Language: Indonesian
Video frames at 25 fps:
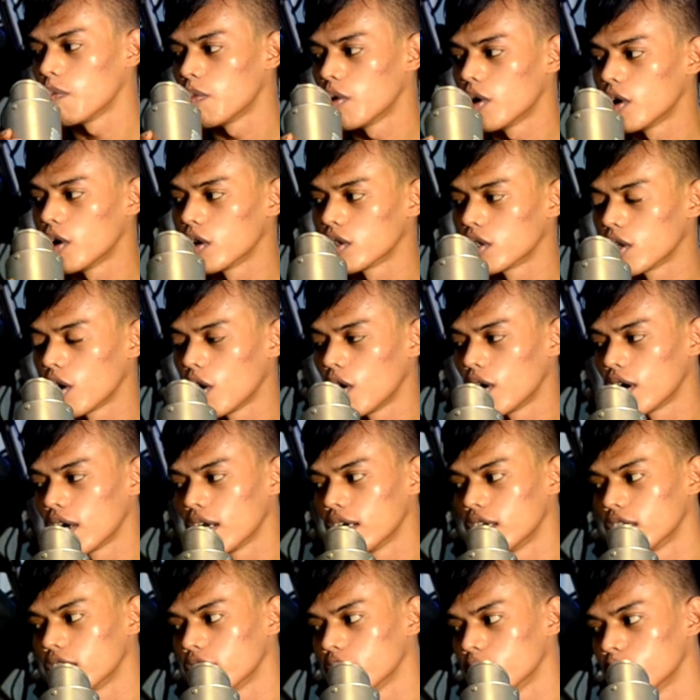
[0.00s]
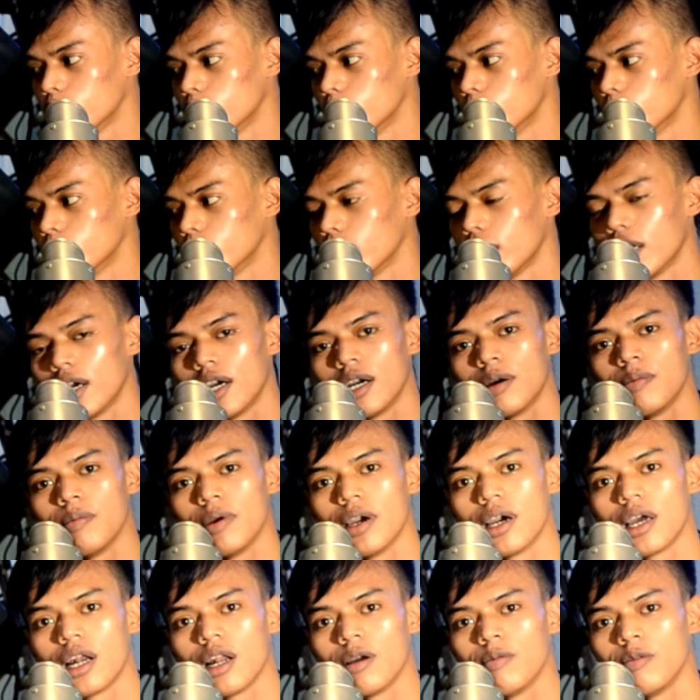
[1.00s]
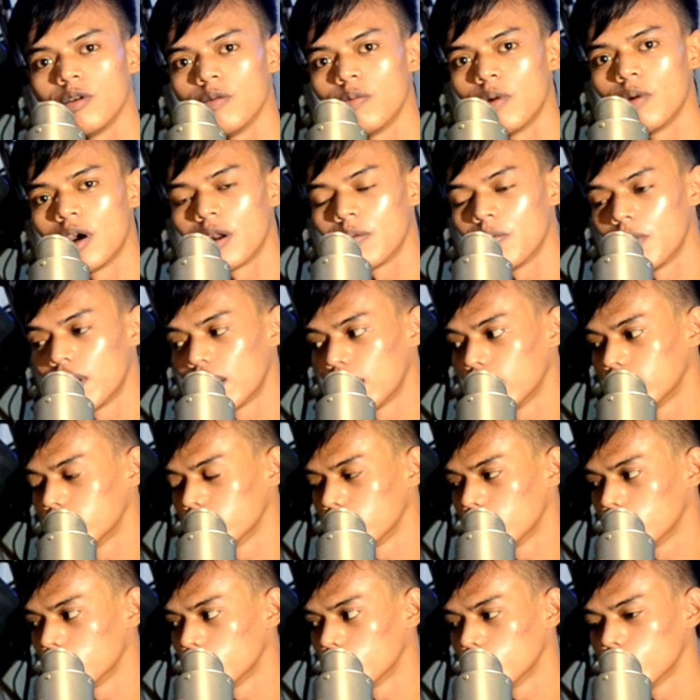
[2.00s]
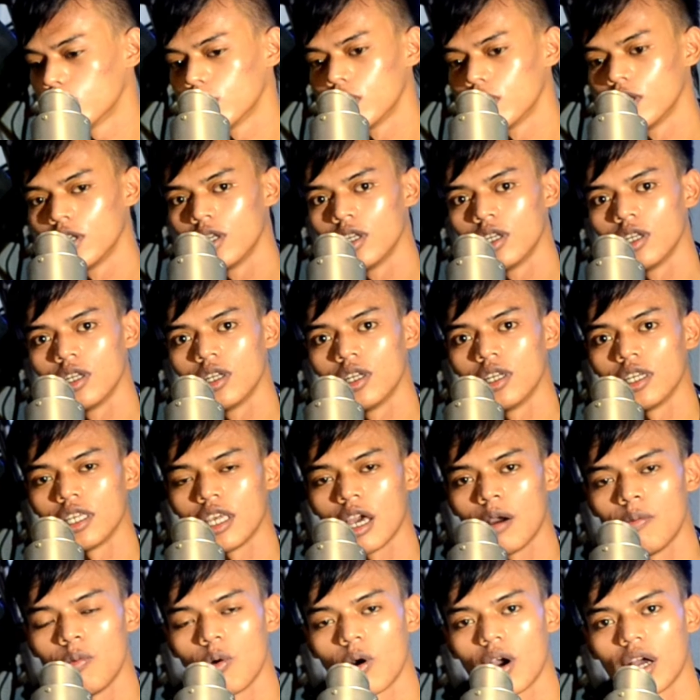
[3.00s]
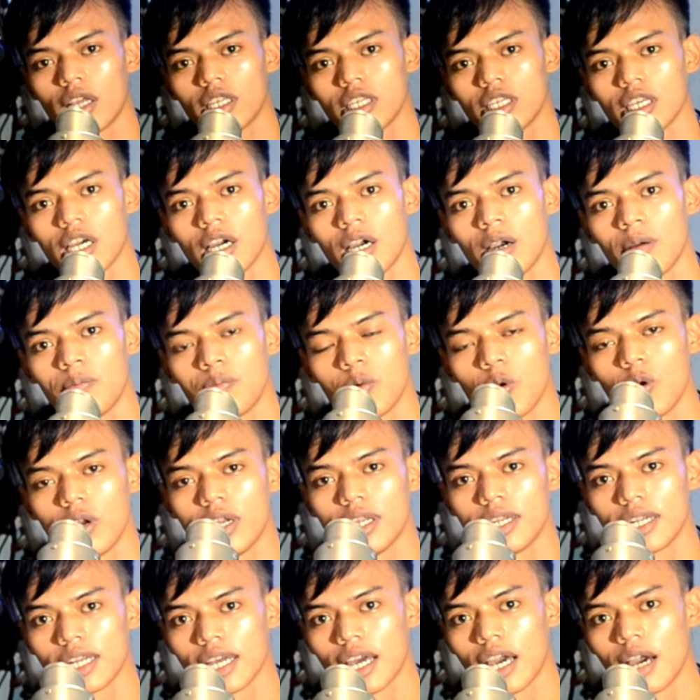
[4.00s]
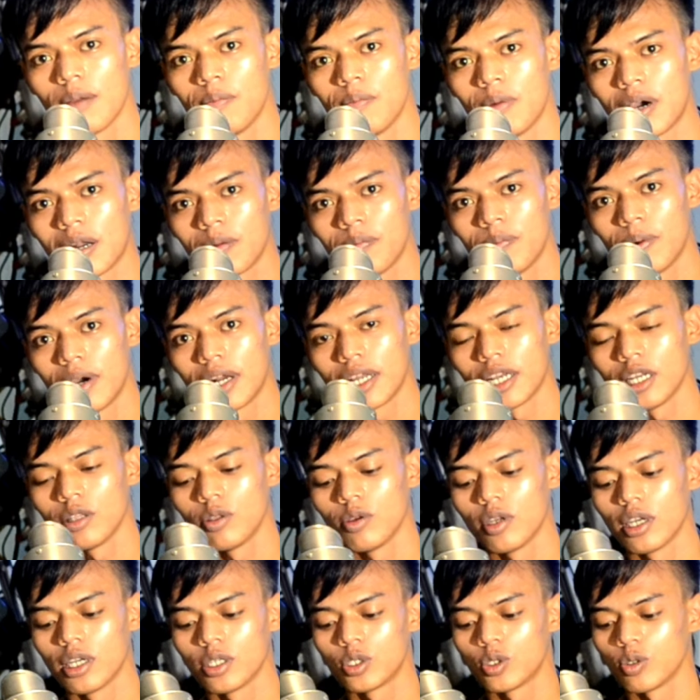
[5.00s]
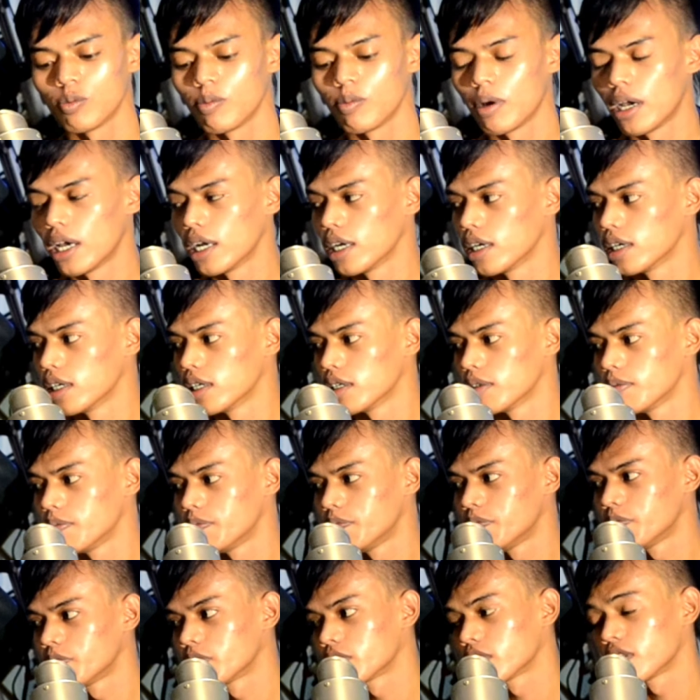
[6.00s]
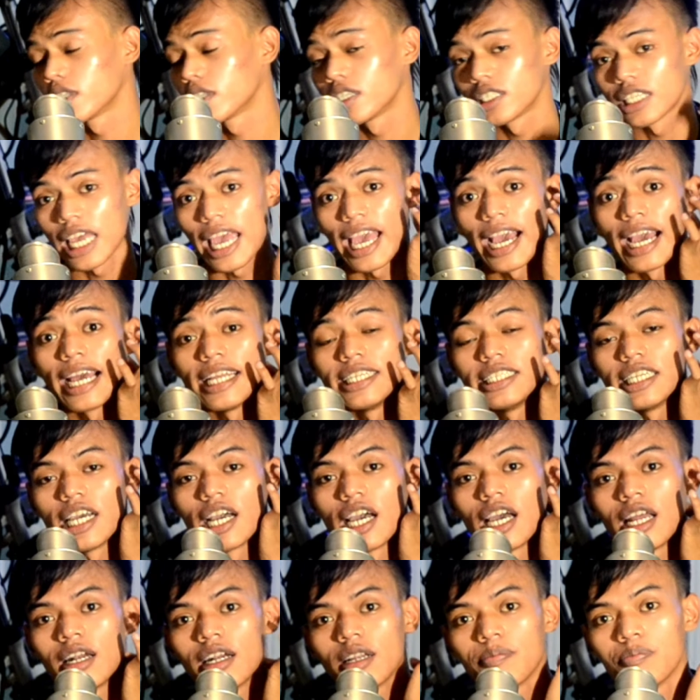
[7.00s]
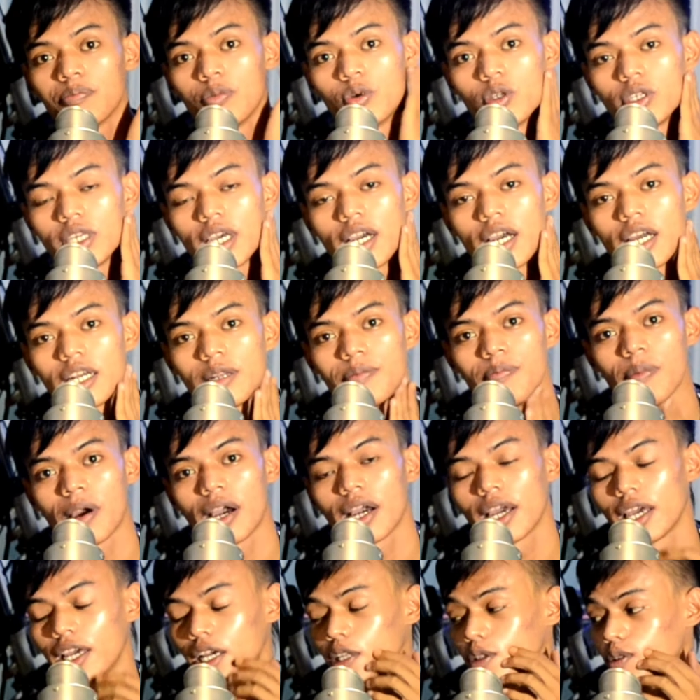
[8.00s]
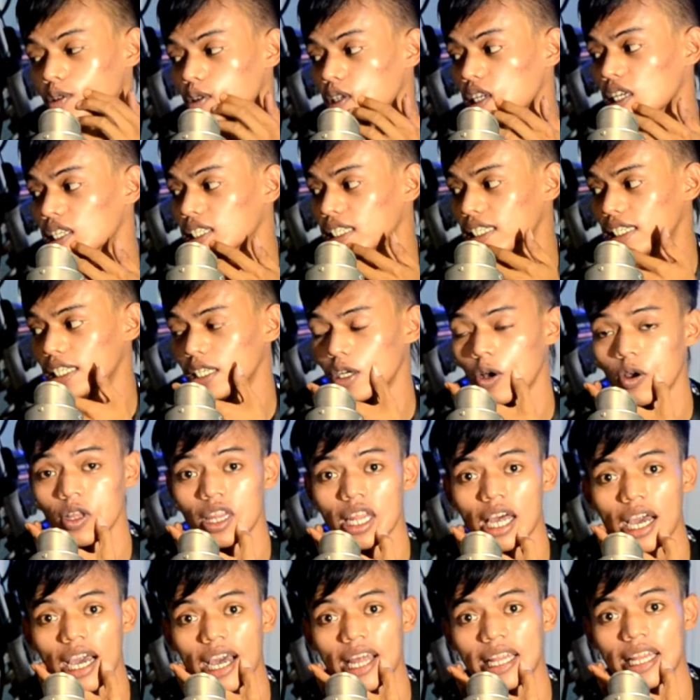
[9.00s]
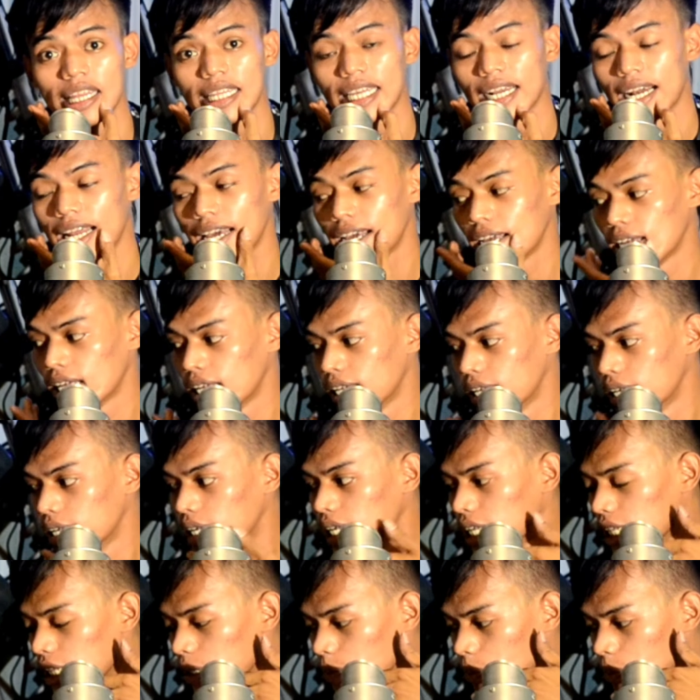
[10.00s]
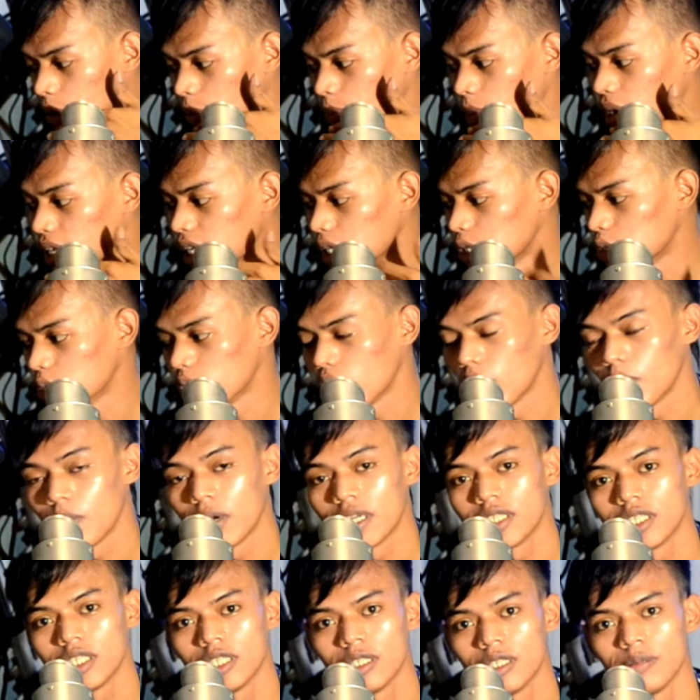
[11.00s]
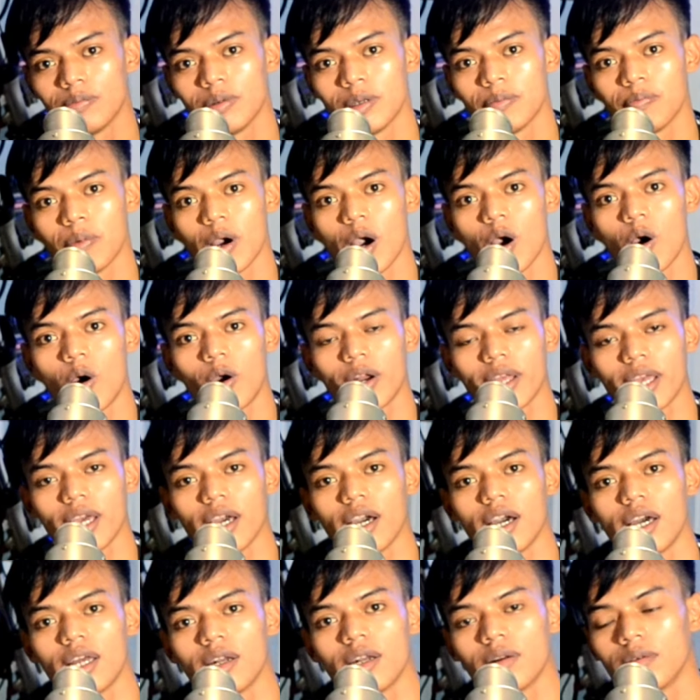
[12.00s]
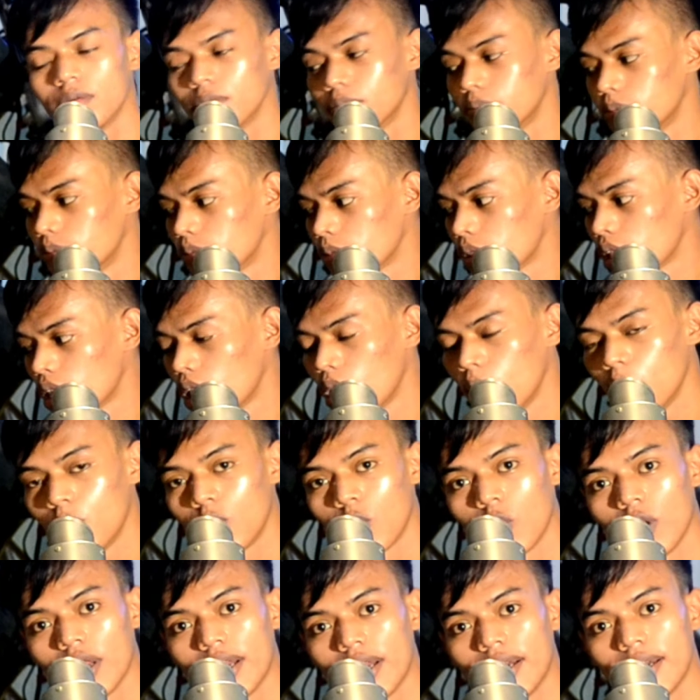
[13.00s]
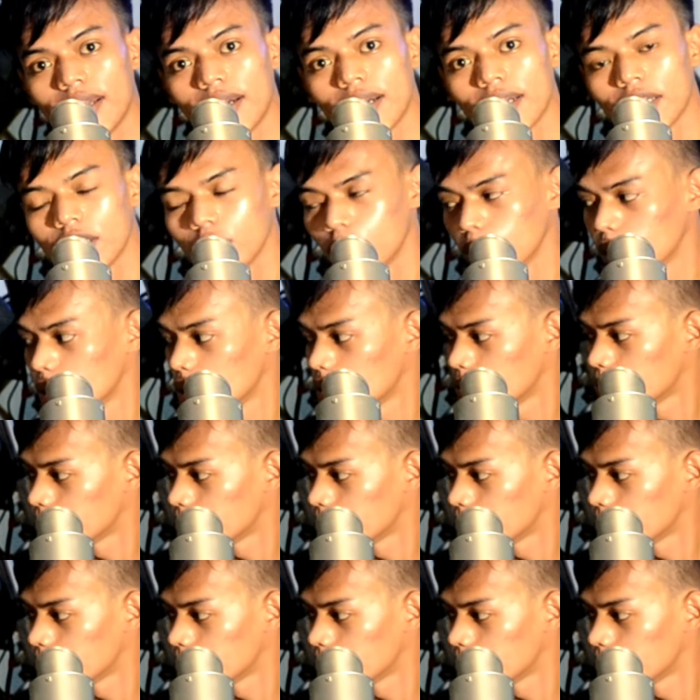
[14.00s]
pot Lone Rider itu ya biar lebih barbar aja gitu ya bukannya uploadin nggak barbar gitu ya cuman sayang aja kan punya nggak dipakai gitu ya jadi gonta ganti lah pipanya juga masih pipa Orion Proliner gitu